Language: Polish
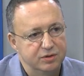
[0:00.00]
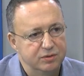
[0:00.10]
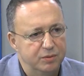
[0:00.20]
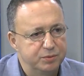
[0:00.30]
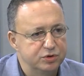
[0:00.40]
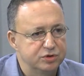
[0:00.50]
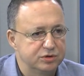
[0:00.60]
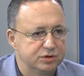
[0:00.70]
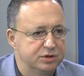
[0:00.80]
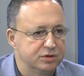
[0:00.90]
No
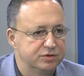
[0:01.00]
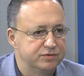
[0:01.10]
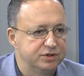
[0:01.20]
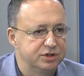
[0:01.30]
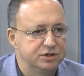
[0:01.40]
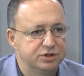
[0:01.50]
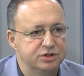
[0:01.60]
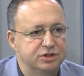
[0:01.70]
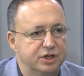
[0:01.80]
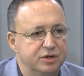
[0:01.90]
oprócz y, oczywiście
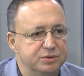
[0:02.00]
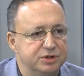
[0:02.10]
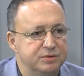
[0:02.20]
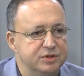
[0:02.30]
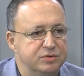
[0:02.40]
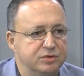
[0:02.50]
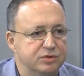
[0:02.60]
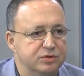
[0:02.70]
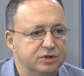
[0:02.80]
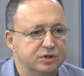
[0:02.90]
ciężkiego przemysłu,
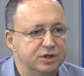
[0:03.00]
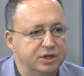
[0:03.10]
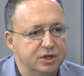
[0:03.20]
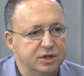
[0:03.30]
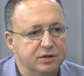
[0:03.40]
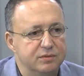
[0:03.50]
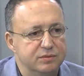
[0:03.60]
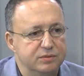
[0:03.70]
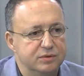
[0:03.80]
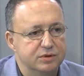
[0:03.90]
który... No,
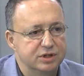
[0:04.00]
oprócz.